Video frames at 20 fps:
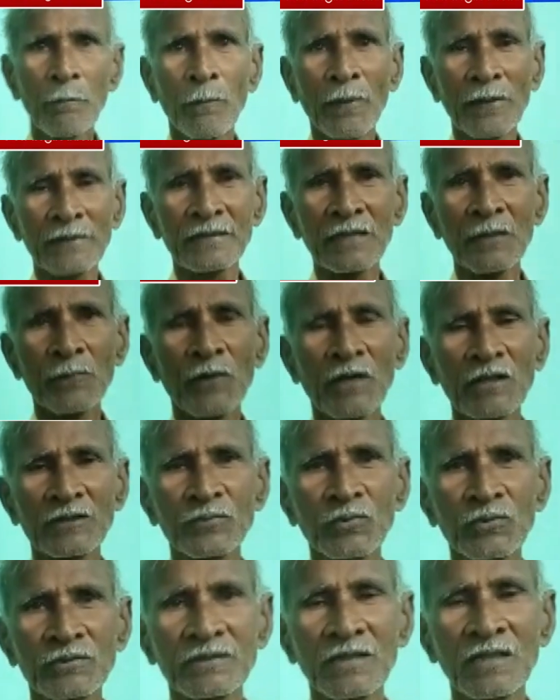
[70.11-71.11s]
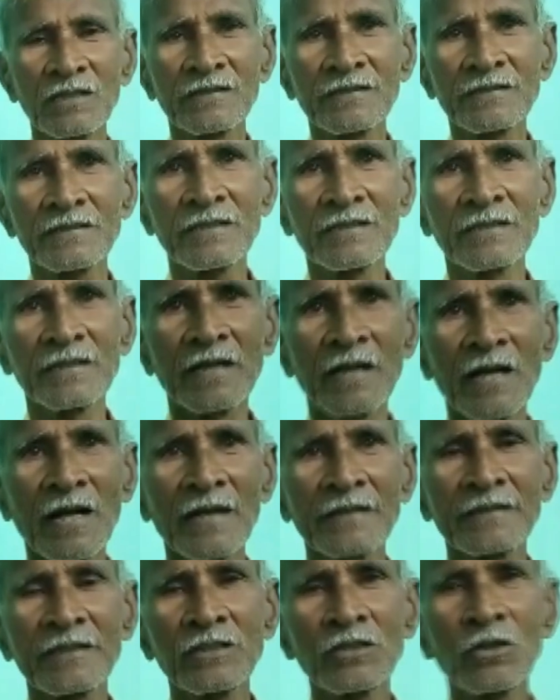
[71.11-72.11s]
పట్ల పాస్ పుస్తకాలు ఇచ్చింది
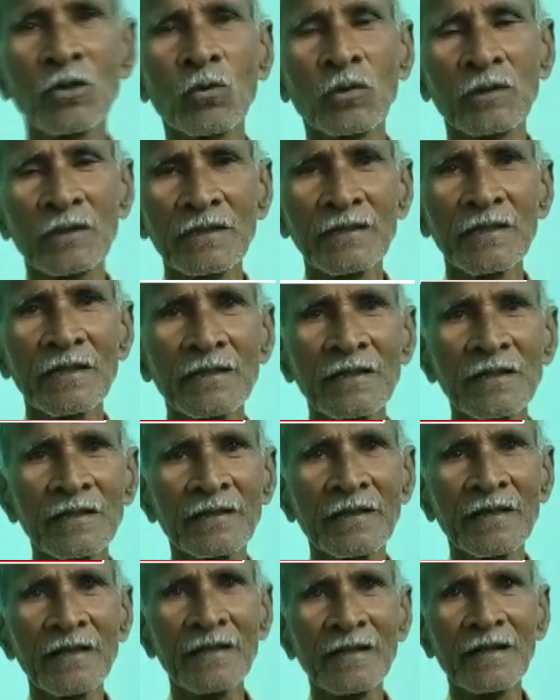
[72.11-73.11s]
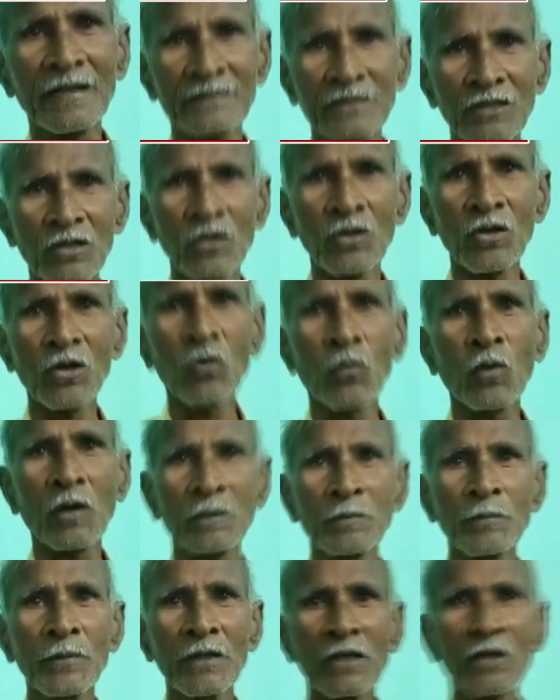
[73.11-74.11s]
అయితే ఇందులో ఉన్నది ఏంటంటే గతంలో
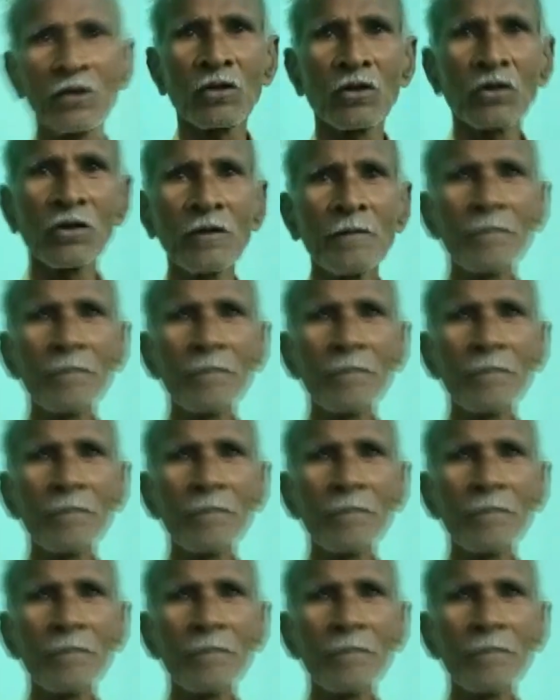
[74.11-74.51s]
వన్ బీలో